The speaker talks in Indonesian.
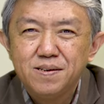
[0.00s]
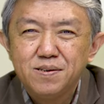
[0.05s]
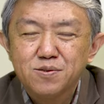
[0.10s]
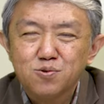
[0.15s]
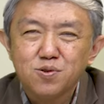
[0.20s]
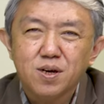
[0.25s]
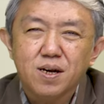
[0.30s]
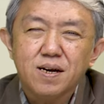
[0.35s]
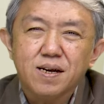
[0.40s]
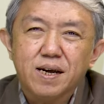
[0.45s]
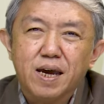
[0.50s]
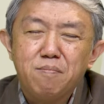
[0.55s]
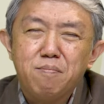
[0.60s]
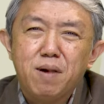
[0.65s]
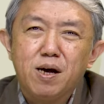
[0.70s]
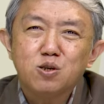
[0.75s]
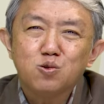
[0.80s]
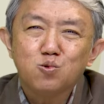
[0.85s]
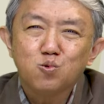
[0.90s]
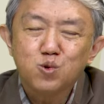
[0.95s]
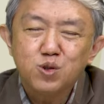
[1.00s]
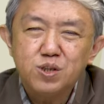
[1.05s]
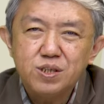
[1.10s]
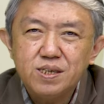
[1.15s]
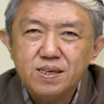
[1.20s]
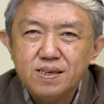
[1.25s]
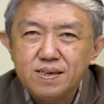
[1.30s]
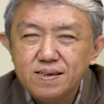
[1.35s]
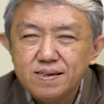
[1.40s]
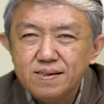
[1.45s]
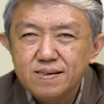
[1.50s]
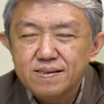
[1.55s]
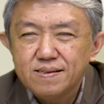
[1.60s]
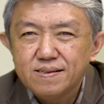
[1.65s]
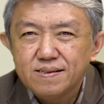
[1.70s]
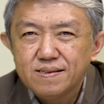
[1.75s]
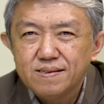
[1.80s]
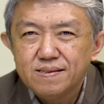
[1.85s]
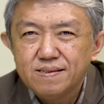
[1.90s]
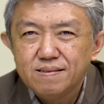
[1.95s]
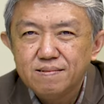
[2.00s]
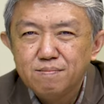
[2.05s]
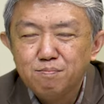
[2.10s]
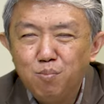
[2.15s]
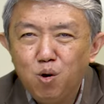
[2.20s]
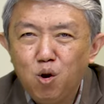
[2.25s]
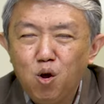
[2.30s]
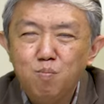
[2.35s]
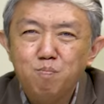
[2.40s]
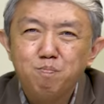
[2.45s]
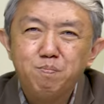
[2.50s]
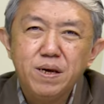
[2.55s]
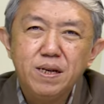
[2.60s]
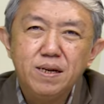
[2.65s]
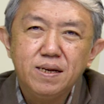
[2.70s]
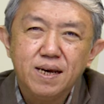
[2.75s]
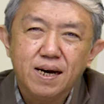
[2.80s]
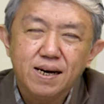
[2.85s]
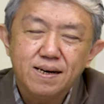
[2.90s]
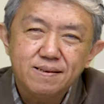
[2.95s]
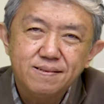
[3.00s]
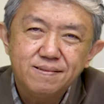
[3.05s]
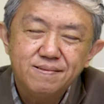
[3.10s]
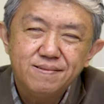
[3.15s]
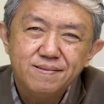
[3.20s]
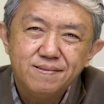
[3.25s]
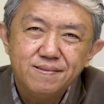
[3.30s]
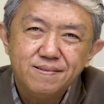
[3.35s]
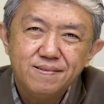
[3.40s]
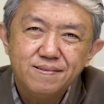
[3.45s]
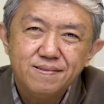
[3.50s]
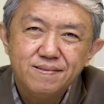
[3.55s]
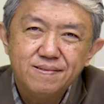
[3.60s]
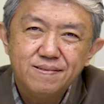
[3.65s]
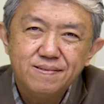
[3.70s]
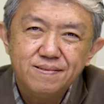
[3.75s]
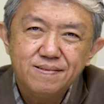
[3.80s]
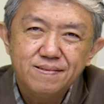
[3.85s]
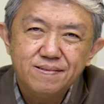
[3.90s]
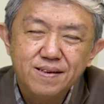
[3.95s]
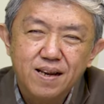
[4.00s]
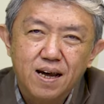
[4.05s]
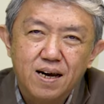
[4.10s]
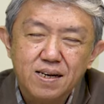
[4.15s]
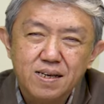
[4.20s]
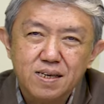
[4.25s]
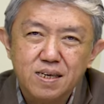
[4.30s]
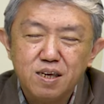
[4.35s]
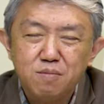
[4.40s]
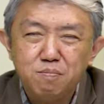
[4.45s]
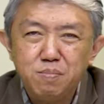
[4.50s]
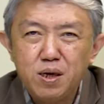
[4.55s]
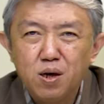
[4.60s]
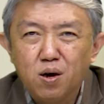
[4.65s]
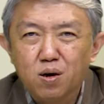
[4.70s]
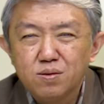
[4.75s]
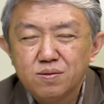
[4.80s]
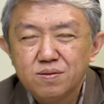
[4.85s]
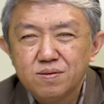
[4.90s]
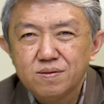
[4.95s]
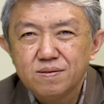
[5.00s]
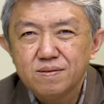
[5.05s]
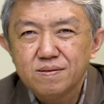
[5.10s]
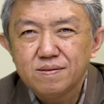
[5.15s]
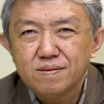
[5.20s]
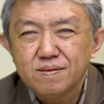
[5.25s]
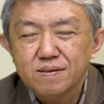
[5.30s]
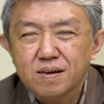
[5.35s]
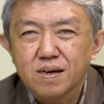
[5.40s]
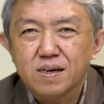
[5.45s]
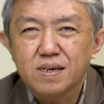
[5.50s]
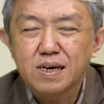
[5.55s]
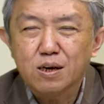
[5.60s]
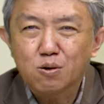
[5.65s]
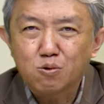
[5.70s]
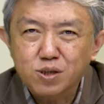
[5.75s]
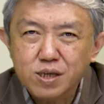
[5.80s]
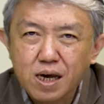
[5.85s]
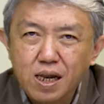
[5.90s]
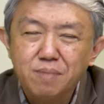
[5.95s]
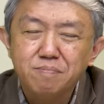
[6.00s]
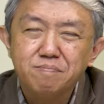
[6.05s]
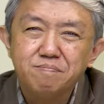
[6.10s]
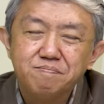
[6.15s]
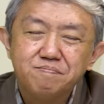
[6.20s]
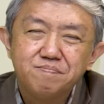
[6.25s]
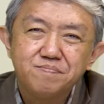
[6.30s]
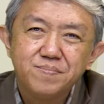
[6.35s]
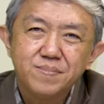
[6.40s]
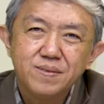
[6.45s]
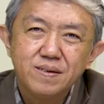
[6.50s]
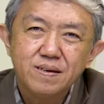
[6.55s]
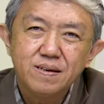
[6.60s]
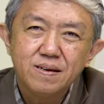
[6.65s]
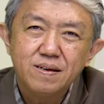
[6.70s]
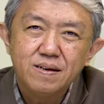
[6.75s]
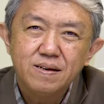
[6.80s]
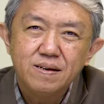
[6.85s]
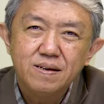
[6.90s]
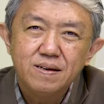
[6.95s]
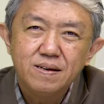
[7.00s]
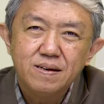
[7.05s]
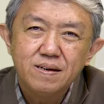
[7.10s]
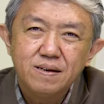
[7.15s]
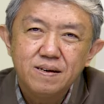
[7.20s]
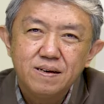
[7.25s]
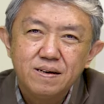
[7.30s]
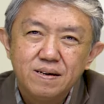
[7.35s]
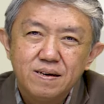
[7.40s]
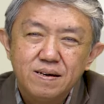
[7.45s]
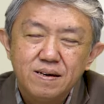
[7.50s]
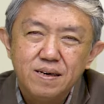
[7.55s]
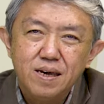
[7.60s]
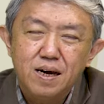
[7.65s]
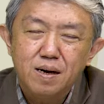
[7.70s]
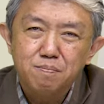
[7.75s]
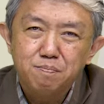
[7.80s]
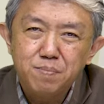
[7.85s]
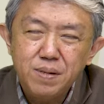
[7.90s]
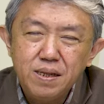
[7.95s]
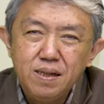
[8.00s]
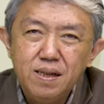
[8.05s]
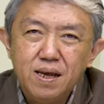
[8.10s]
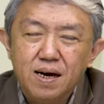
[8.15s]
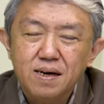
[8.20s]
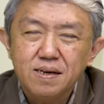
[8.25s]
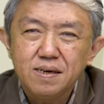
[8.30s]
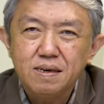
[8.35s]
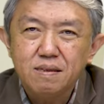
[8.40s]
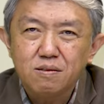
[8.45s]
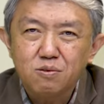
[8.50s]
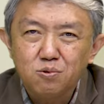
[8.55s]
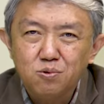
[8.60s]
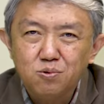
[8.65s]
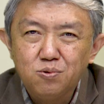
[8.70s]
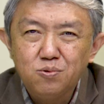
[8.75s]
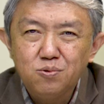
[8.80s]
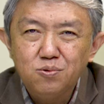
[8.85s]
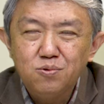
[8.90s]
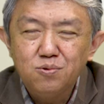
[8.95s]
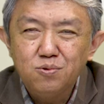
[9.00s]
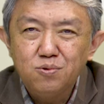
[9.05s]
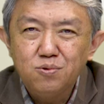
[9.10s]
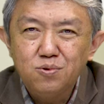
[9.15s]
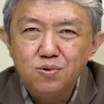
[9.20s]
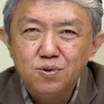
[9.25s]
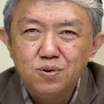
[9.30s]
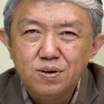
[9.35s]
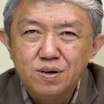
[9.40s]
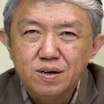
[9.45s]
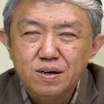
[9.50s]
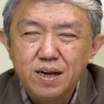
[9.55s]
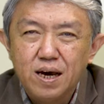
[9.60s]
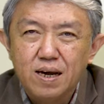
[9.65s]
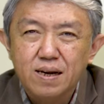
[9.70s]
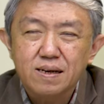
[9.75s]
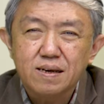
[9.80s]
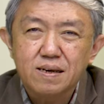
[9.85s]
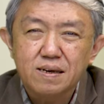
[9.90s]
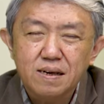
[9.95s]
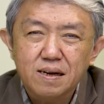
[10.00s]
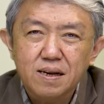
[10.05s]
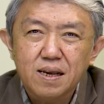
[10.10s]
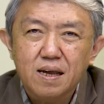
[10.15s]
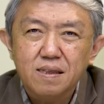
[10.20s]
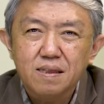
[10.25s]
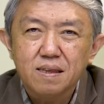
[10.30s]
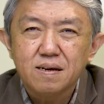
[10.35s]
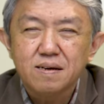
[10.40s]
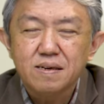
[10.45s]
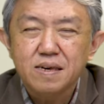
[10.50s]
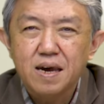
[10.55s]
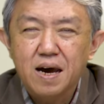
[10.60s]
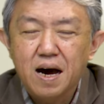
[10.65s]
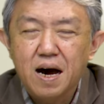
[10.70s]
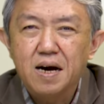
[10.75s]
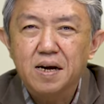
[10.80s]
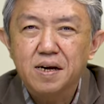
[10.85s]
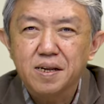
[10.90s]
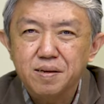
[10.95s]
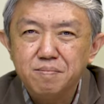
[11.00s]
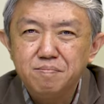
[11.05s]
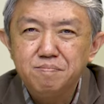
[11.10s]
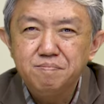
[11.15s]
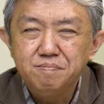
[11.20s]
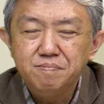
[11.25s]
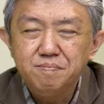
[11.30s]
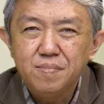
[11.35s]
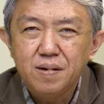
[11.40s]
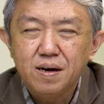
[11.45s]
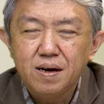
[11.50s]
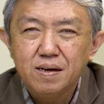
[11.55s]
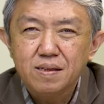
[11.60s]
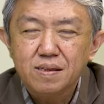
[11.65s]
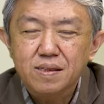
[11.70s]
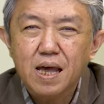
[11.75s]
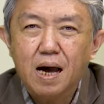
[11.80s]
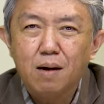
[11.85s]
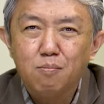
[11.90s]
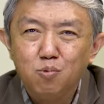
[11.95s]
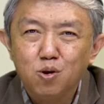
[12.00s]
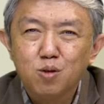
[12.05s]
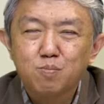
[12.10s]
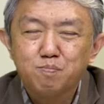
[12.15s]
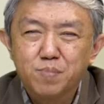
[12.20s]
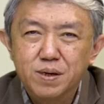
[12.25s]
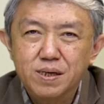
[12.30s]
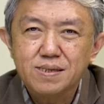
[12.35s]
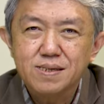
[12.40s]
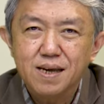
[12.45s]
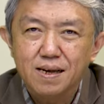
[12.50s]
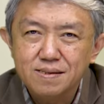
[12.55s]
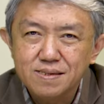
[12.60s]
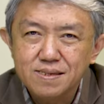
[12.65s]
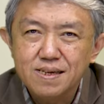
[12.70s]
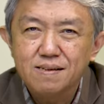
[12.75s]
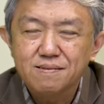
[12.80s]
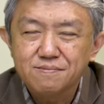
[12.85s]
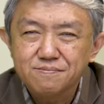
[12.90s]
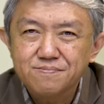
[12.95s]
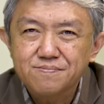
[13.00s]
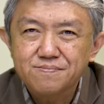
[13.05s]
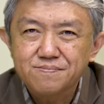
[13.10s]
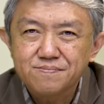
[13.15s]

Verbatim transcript: Saudara kemah suci belum pindah dari Gibeon ke Yerusalem. Yang pindah itu dari Kiryat Yearim, tabut perjanjian.